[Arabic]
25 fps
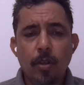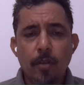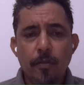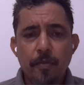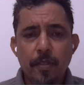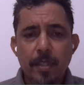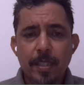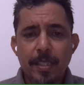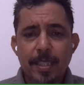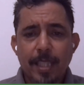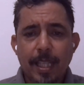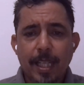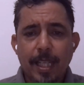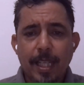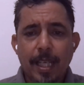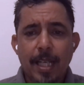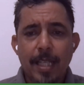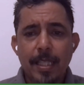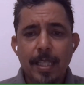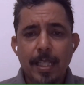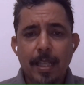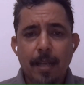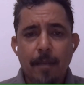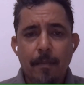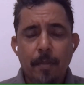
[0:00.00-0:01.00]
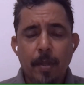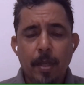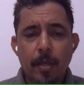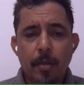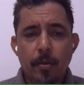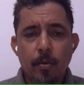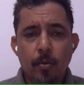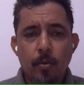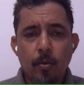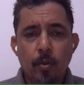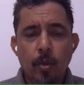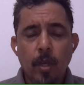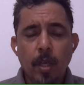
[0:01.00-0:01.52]
وفي اعتقادنا
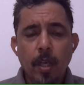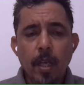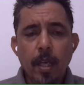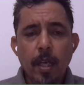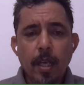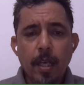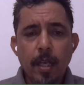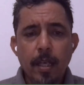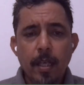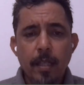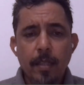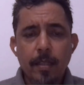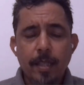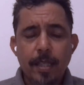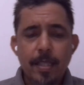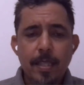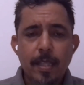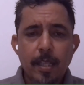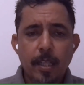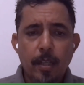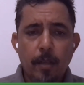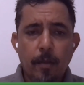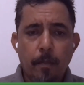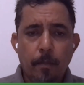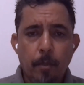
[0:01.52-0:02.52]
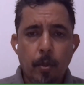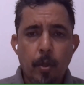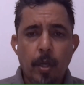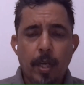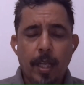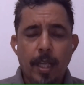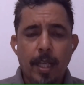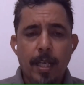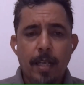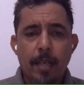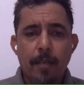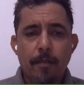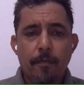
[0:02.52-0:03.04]
بانه آه، تصريح
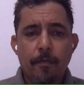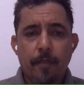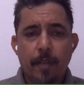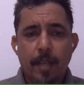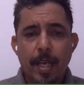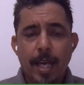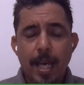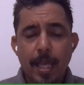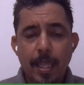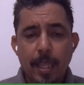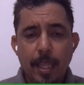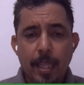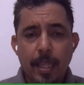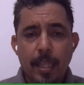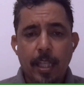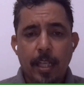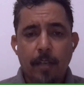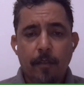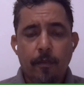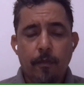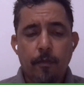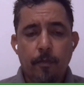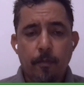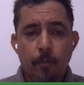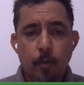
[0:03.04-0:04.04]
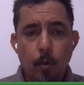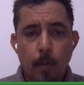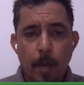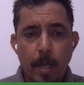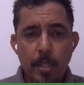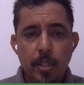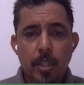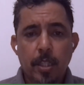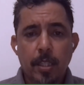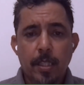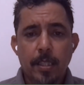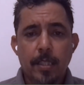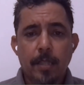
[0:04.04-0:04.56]
بوريل في هذا الظرف
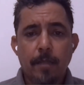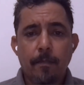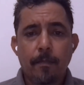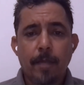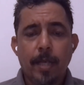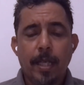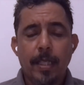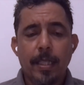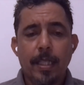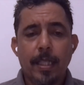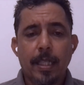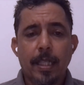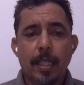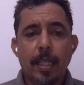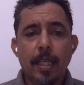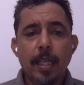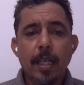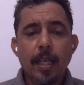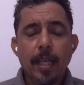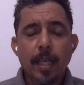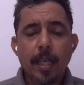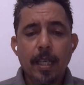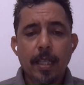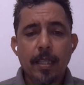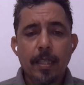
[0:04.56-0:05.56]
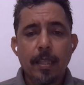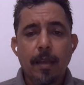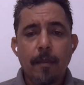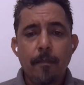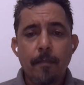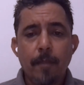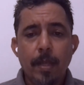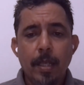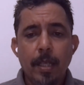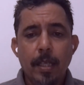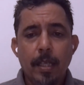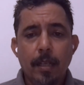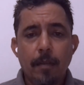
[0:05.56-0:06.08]
مباشره بعد خطاب
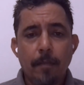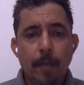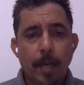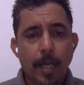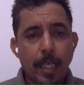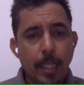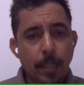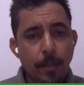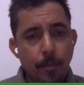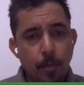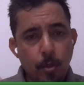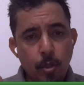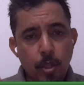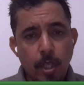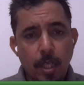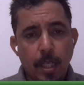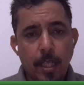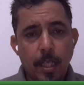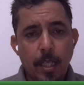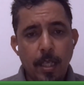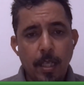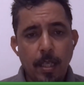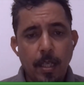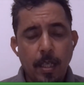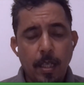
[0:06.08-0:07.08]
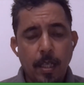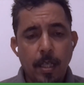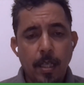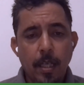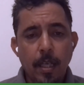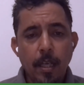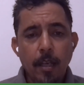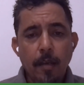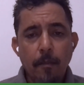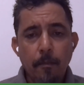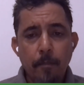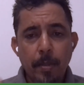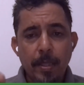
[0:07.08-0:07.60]
ملك المغرب يشكل
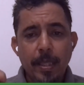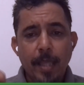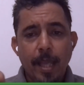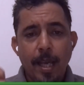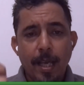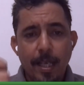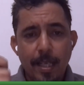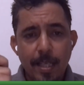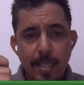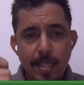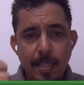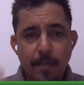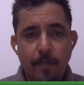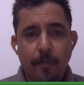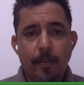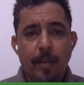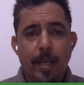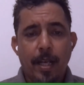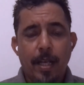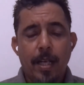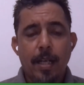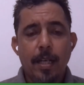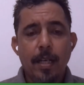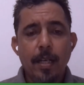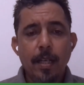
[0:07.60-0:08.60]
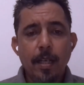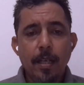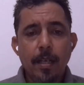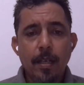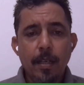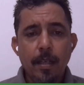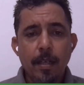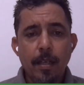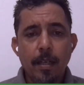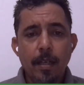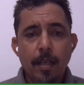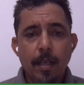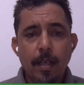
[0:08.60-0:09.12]
بطاقه صفراء آه،
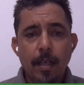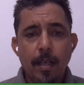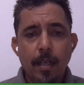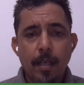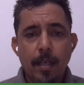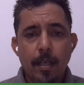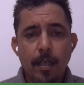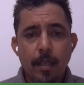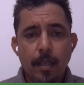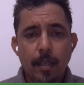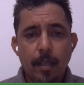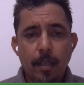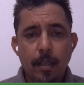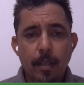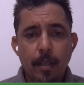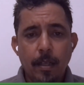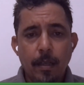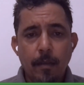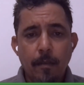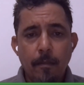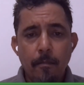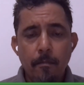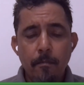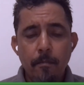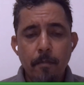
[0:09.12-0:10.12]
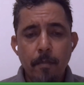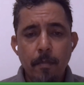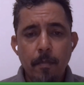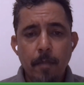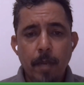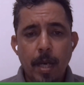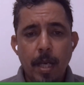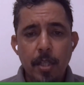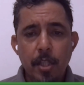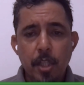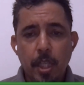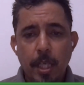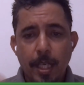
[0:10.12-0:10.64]
آه،
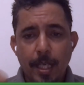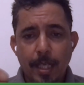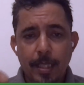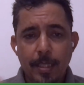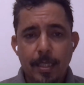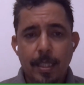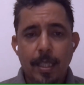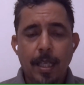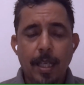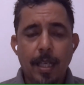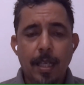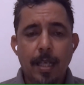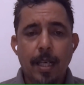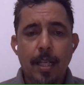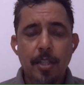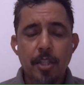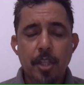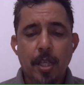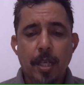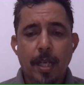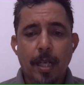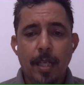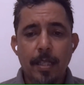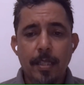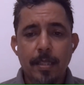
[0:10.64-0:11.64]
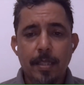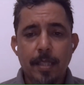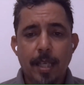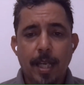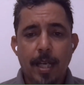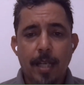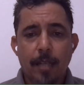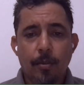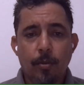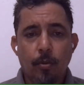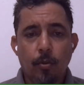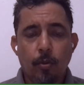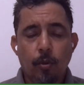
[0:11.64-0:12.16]
اشهرتها اشهرها
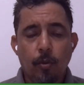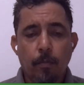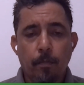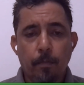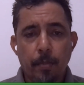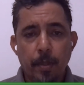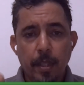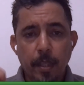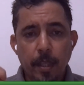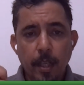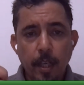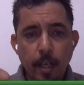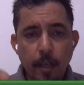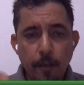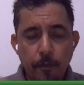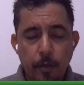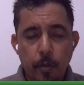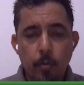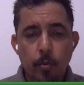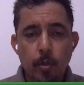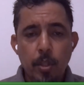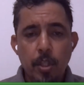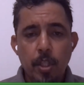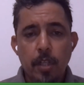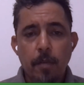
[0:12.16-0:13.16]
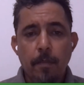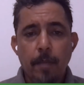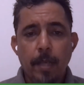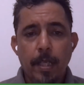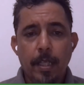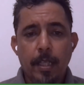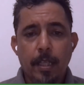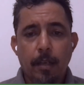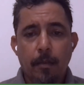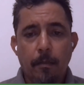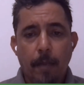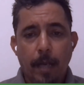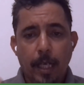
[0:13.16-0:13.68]
الاتحاد الاوروبي في وجه
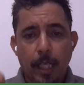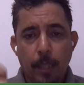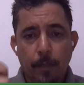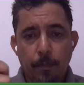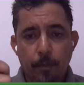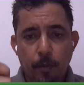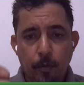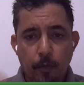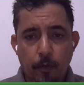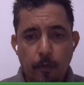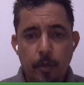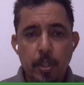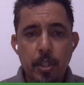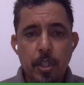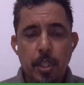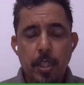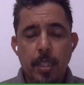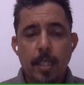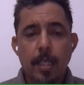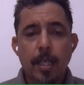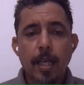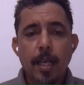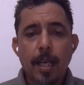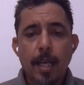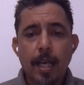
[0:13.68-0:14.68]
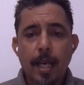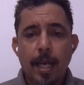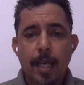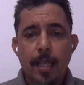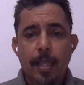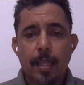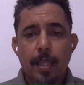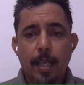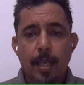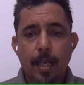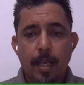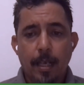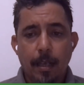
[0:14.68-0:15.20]
ملك المغرب وفي وجه
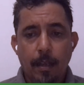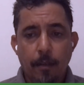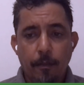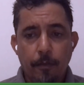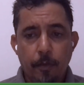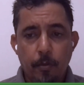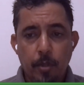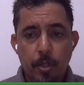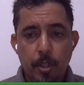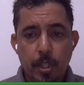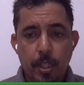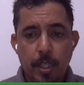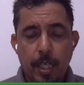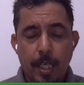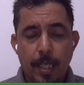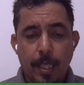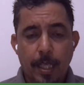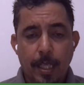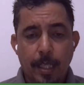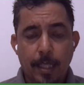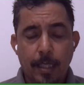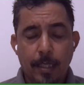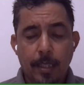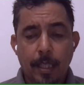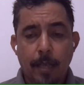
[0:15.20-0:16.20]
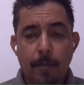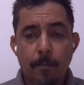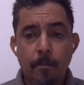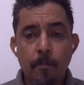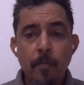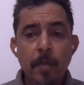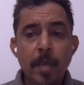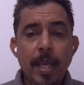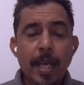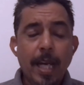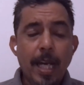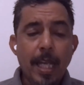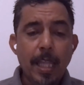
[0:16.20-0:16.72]
هذا في وجه هذا الخطاب
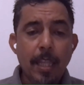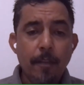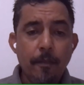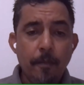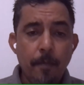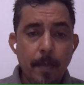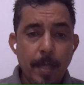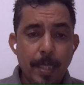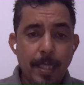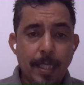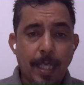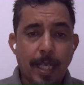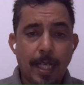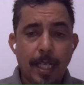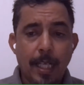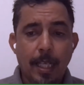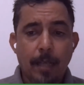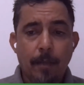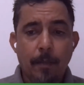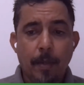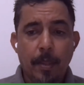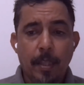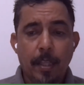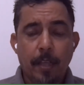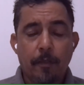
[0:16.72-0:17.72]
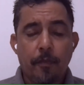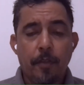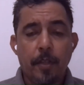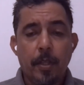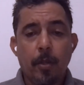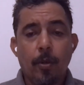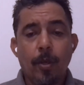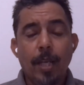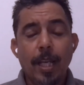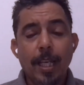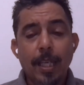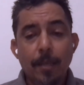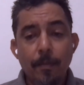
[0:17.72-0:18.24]
هذا طيب. فيما يتعلق بالظرفيه
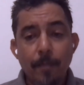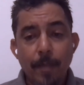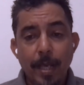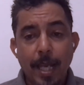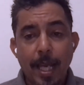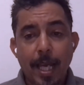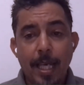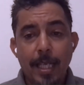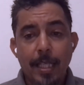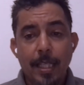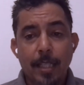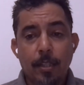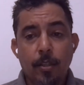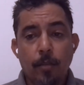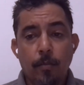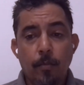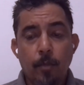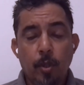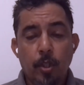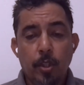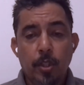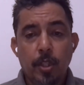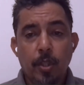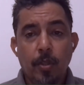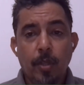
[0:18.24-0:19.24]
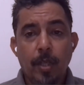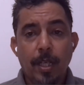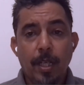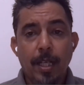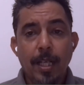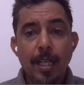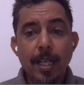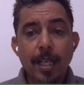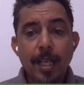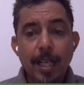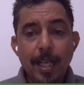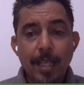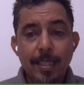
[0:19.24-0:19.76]
ولكن من ناحيه المحتوى
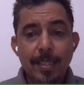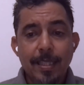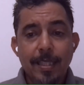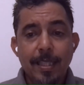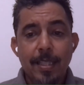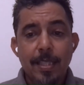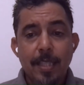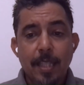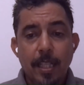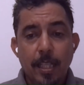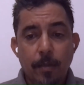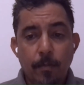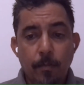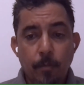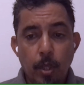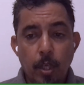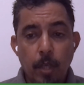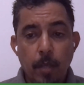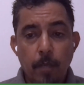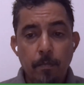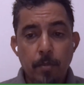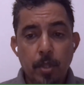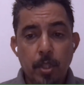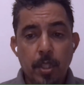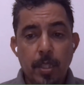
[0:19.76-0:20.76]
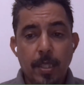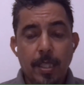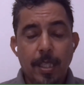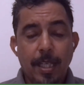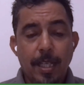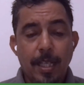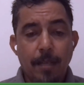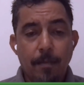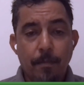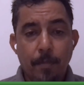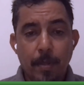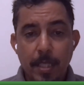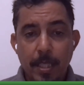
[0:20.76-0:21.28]
التصريح مهم جدا
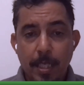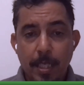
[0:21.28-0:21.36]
